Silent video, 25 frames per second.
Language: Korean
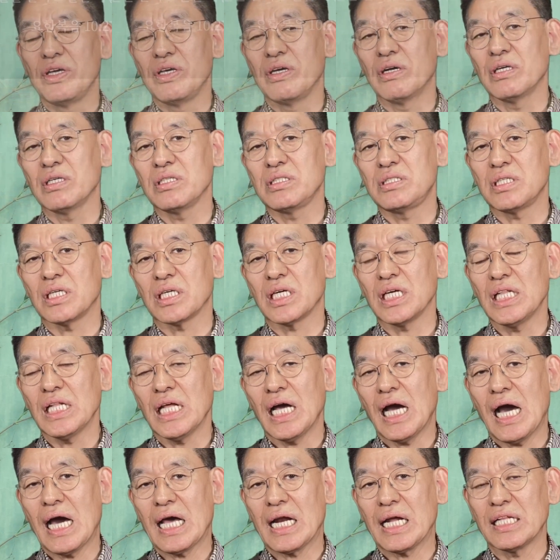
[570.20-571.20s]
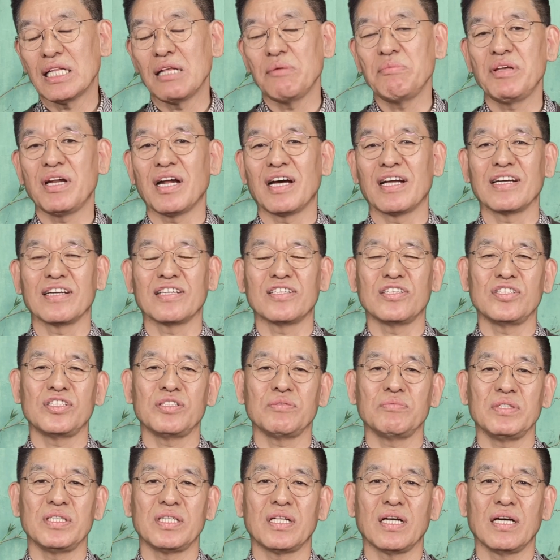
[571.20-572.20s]
영적인 하나됨이라는
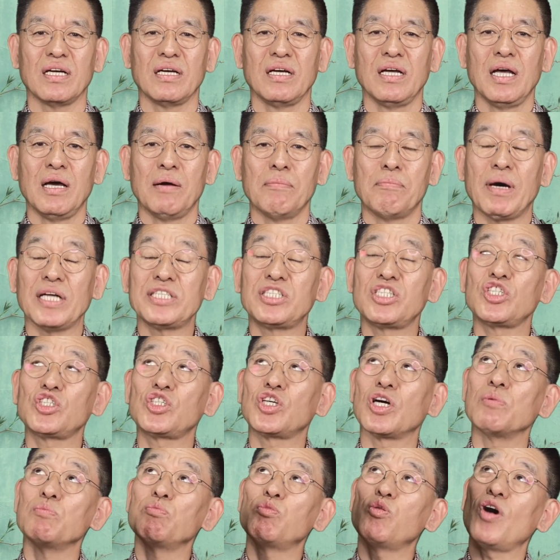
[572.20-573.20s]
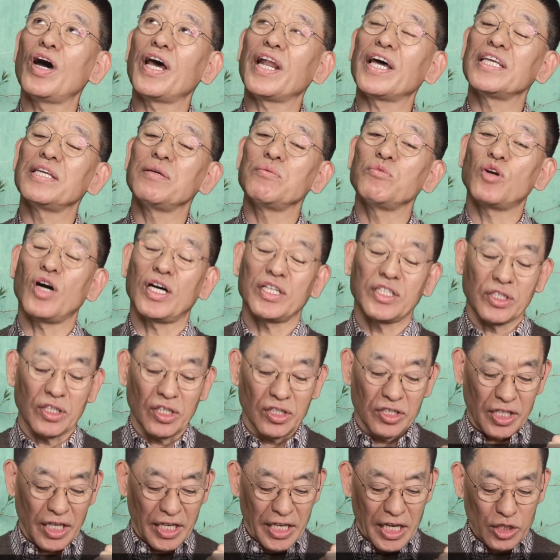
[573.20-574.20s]
것입니다. 마치 성부 하나님과
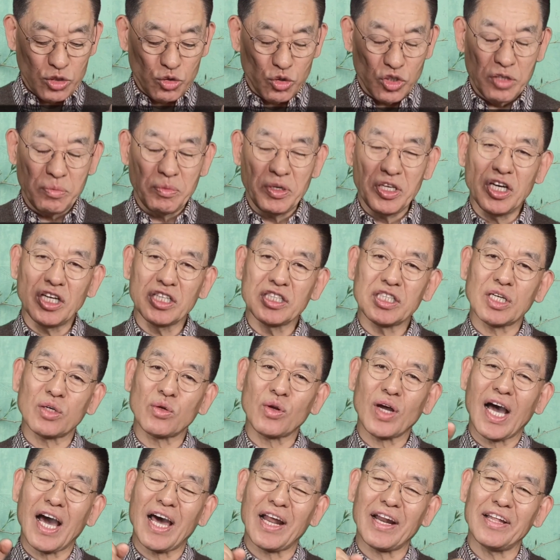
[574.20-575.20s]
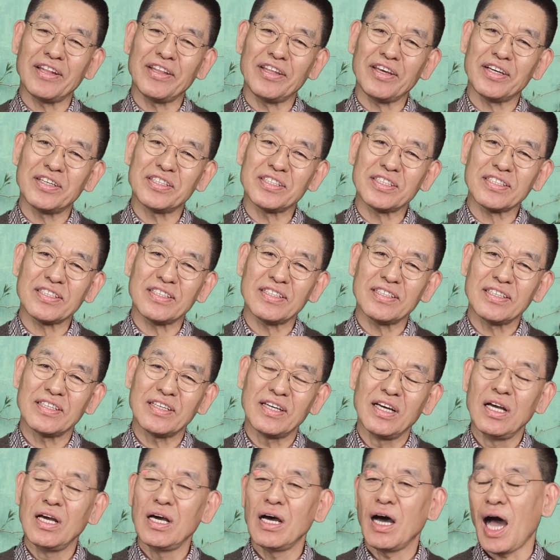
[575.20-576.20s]
성자 예수님이 영적으로 하나 되어서
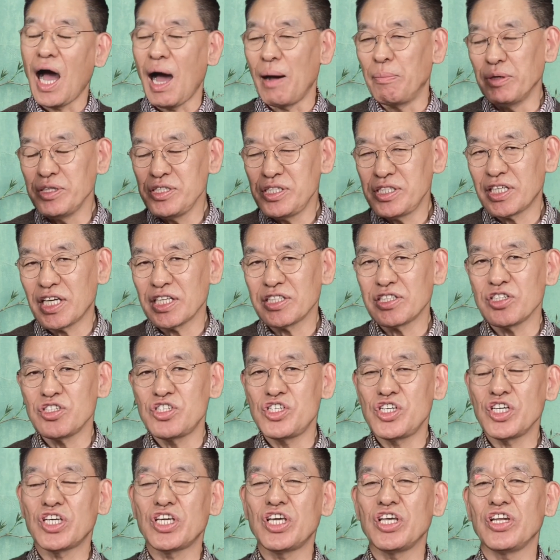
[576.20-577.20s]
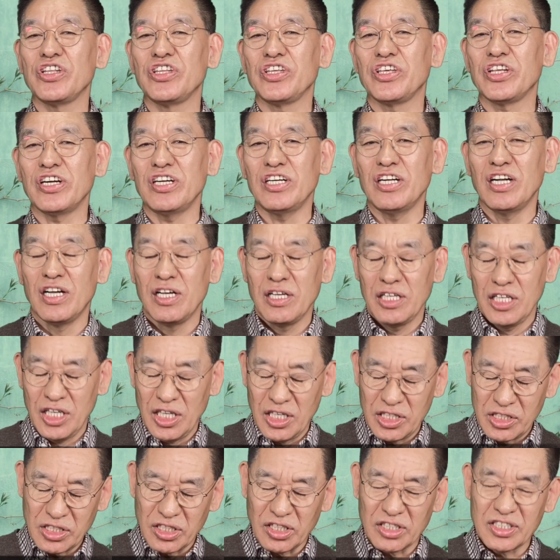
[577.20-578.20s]
아버지께서 시킨 일을
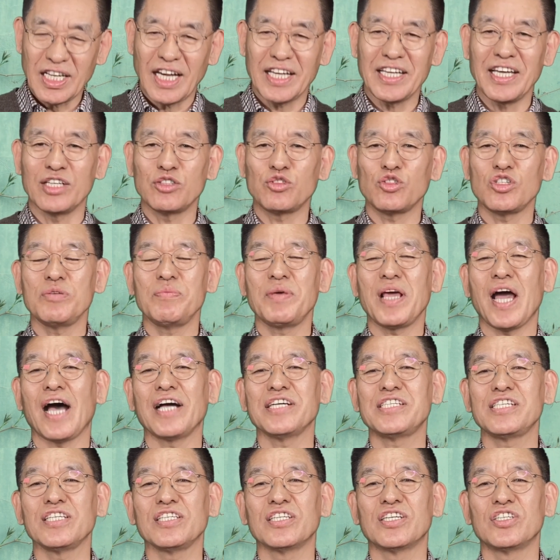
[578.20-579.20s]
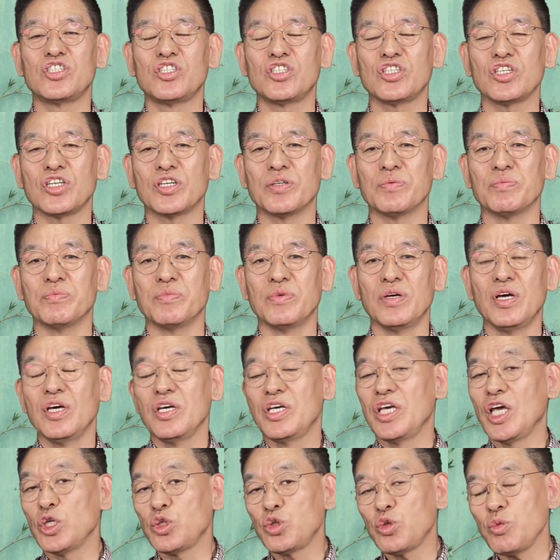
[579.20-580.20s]
이 성자 예수님이 하신 것처럼
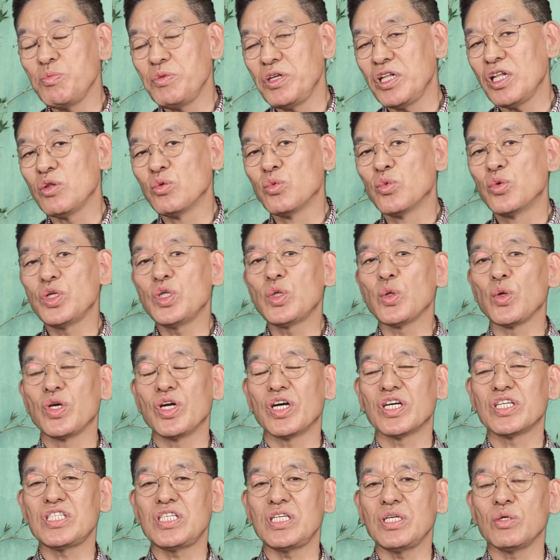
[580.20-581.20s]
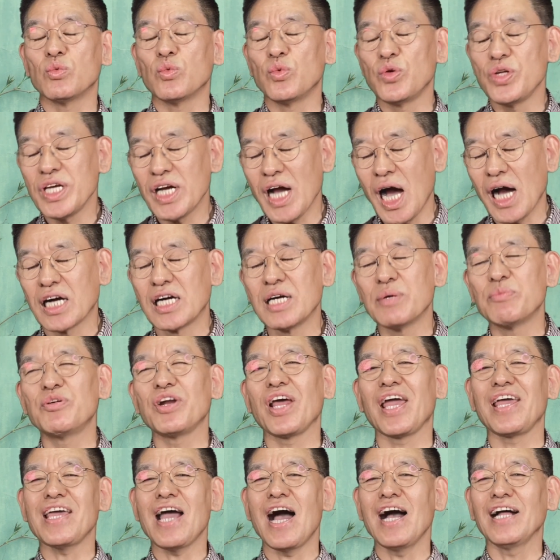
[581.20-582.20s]
예수 믿는 우리도 역시 우리가
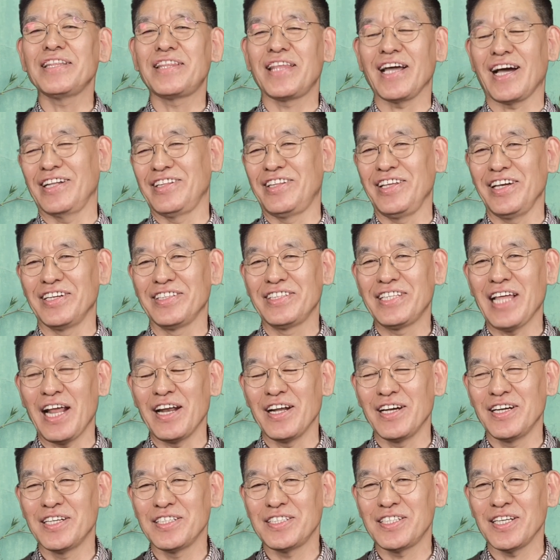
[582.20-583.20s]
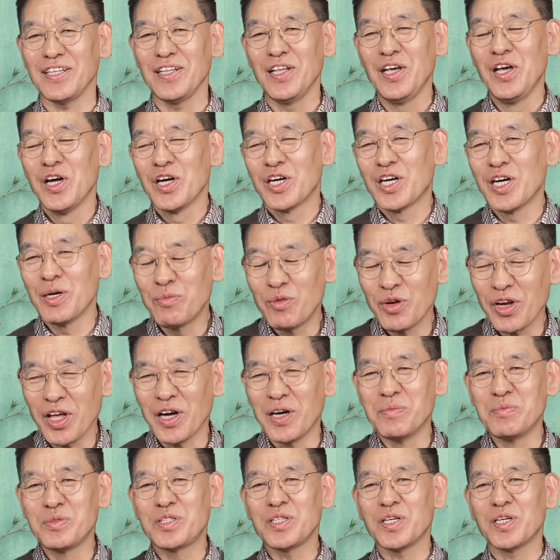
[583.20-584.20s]
그분의 양떼가 되었다는 것은 그분의
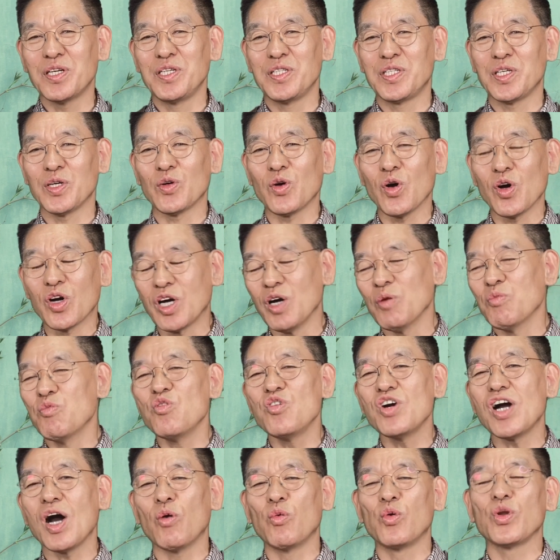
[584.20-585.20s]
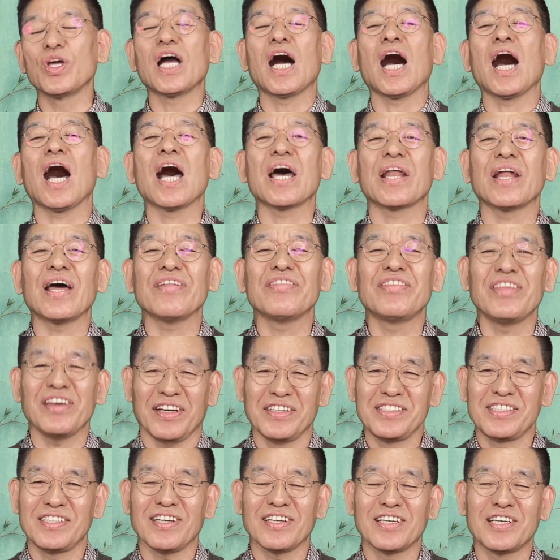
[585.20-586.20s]
음성을 듣고 그분과 우리가 하나
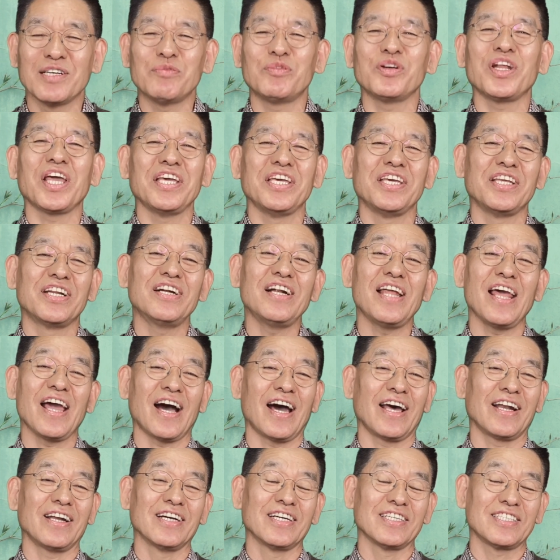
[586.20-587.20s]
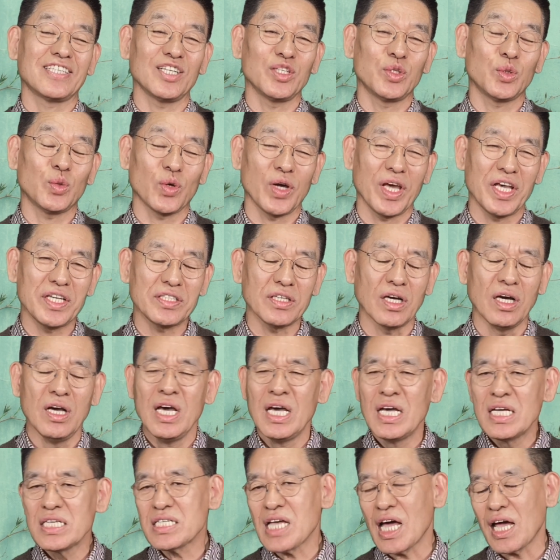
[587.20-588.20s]
되어서 그분의 일을 행하는 것을 통해서
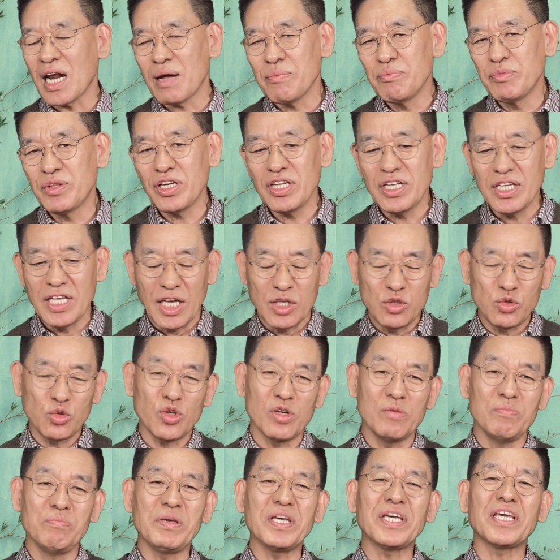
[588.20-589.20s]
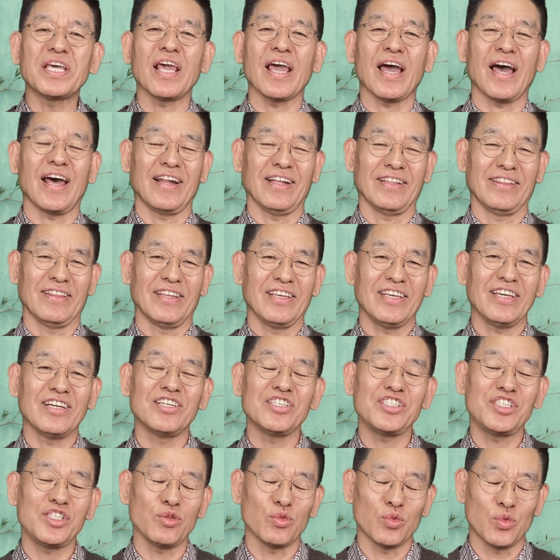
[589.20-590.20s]
사람들이 예수를 믿게 하는
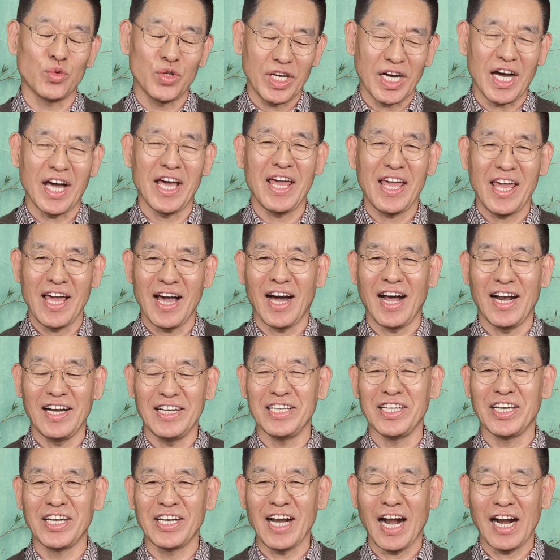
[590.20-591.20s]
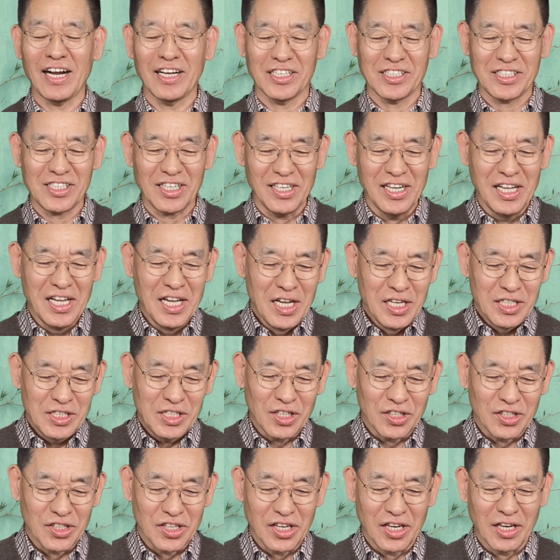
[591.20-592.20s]
이것이 우리가 해야 할 일이라는 것을
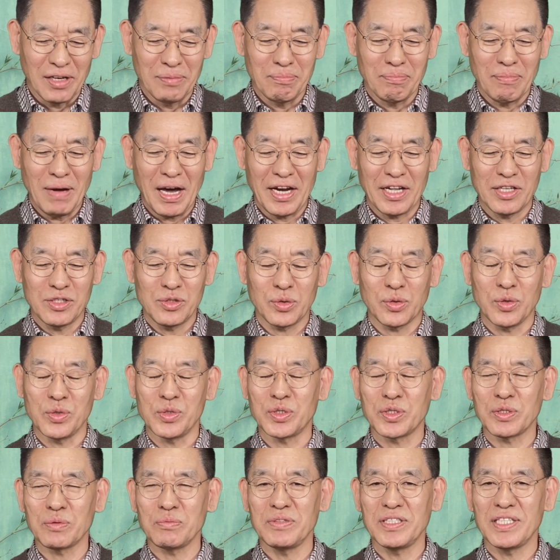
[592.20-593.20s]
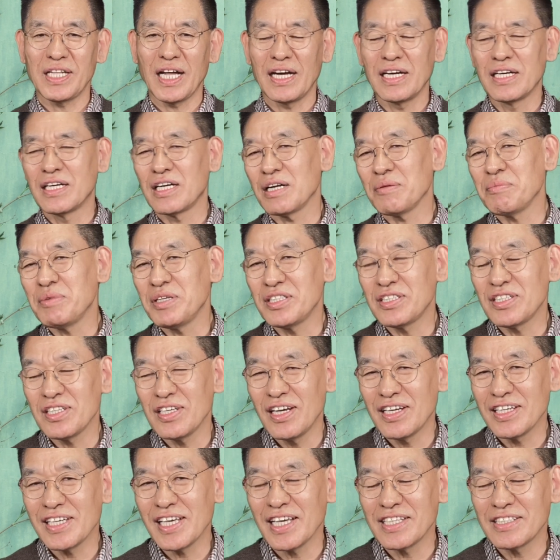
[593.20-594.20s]
성경은 말해주고 있습니다. 그러면서
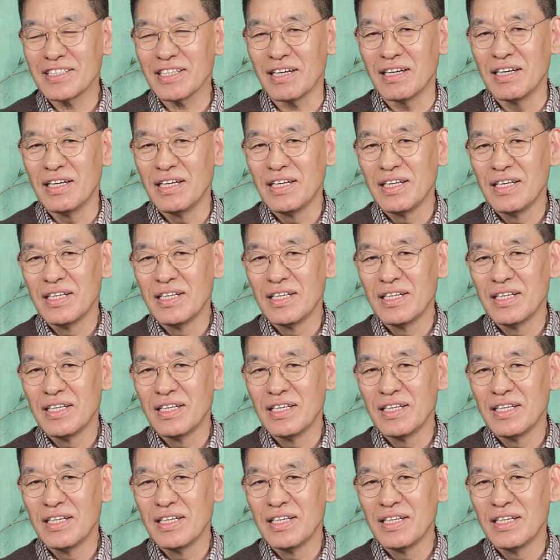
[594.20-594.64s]
여기에서